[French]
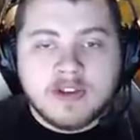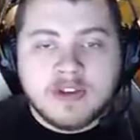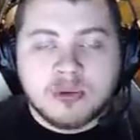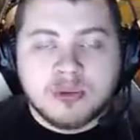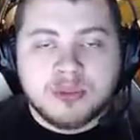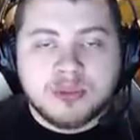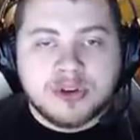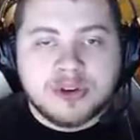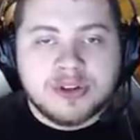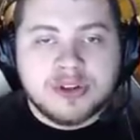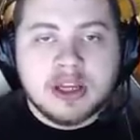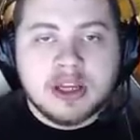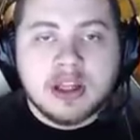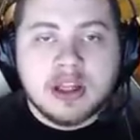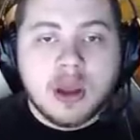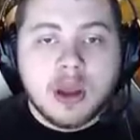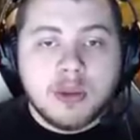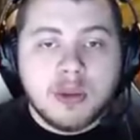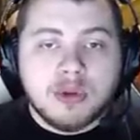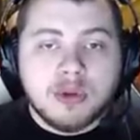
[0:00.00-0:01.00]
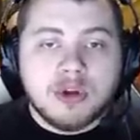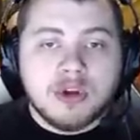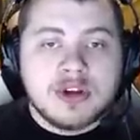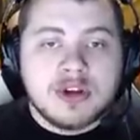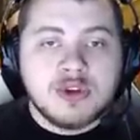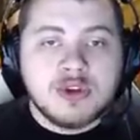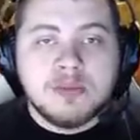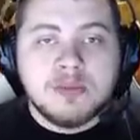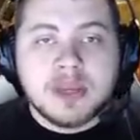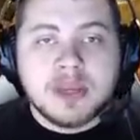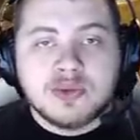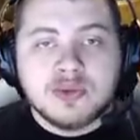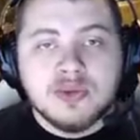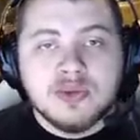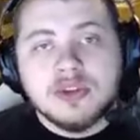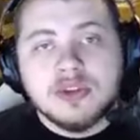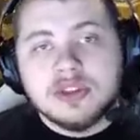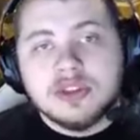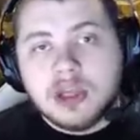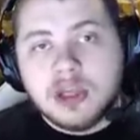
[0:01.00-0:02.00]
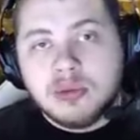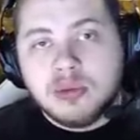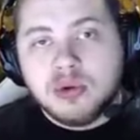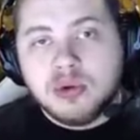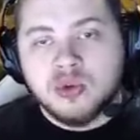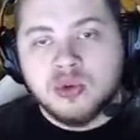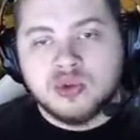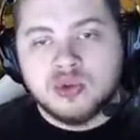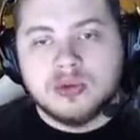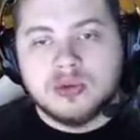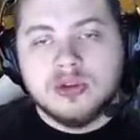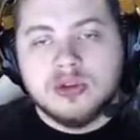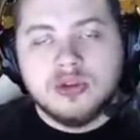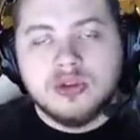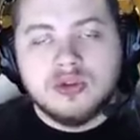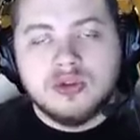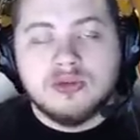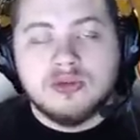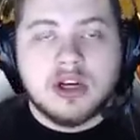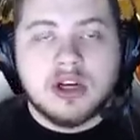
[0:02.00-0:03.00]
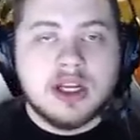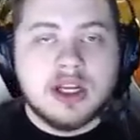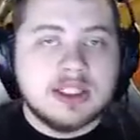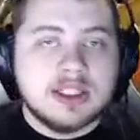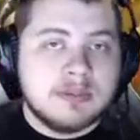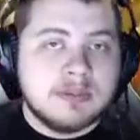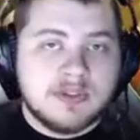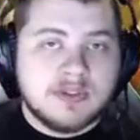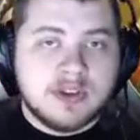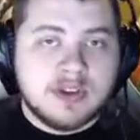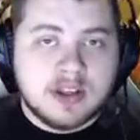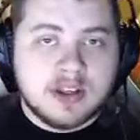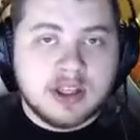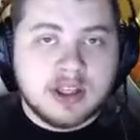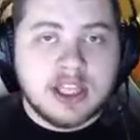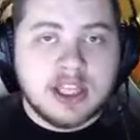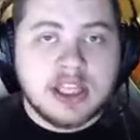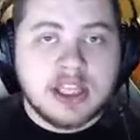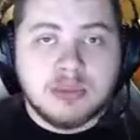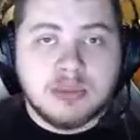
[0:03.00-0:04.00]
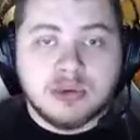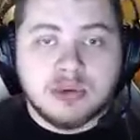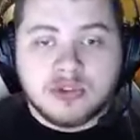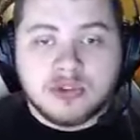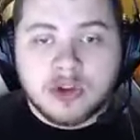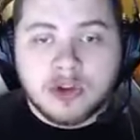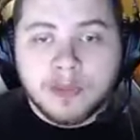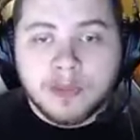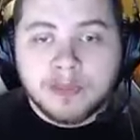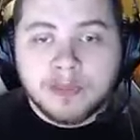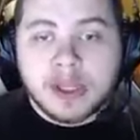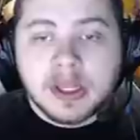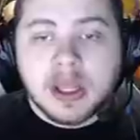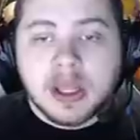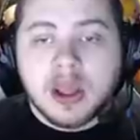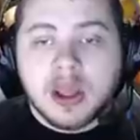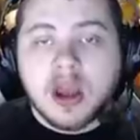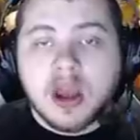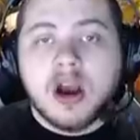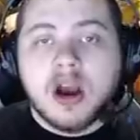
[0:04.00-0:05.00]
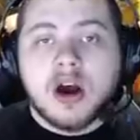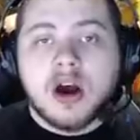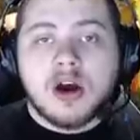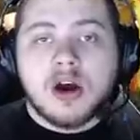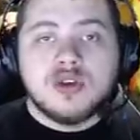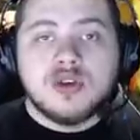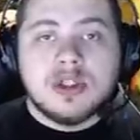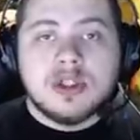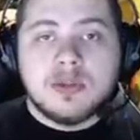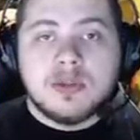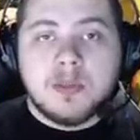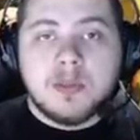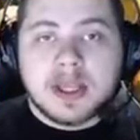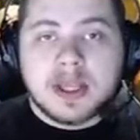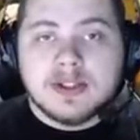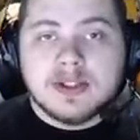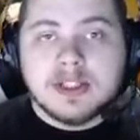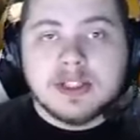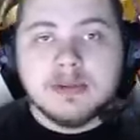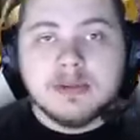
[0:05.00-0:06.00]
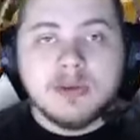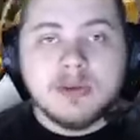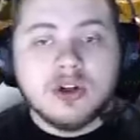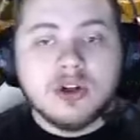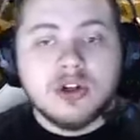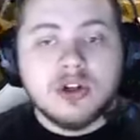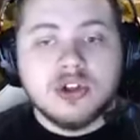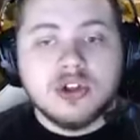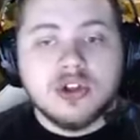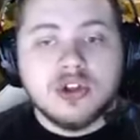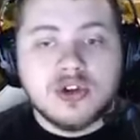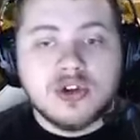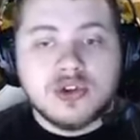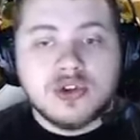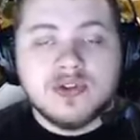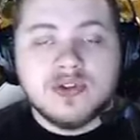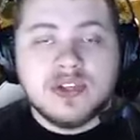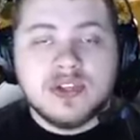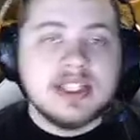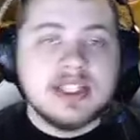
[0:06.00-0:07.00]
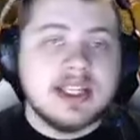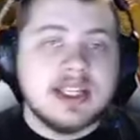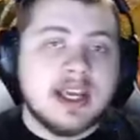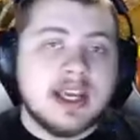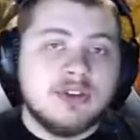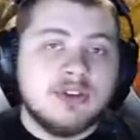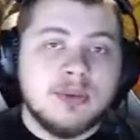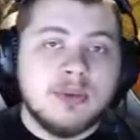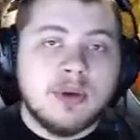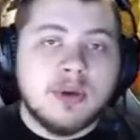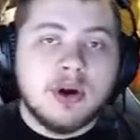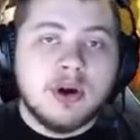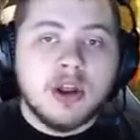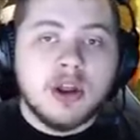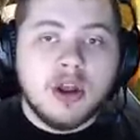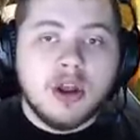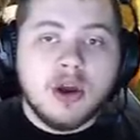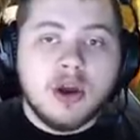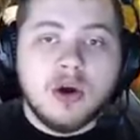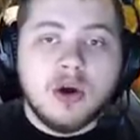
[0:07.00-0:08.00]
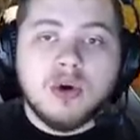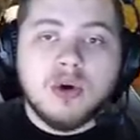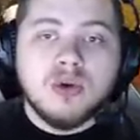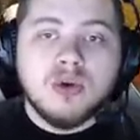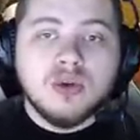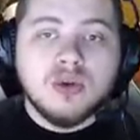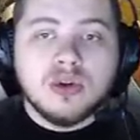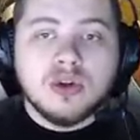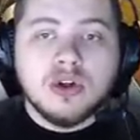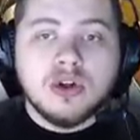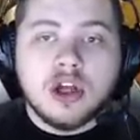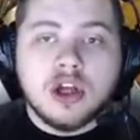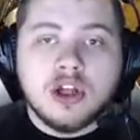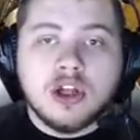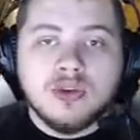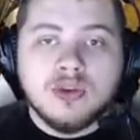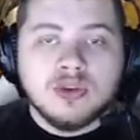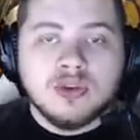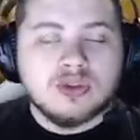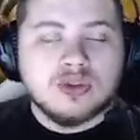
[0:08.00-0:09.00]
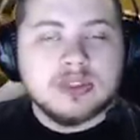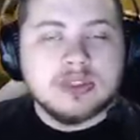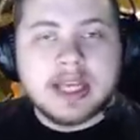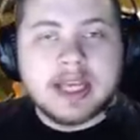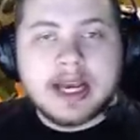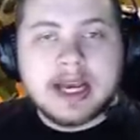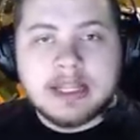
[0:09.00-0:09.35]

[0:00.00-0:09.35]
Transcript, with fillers: avec mon panda, pendant que les autres persos tapent le donjon. Donc voilà, ça me fait gagner un peu de temps. Ensuite, personnellement, je vais directement au euh, donjon des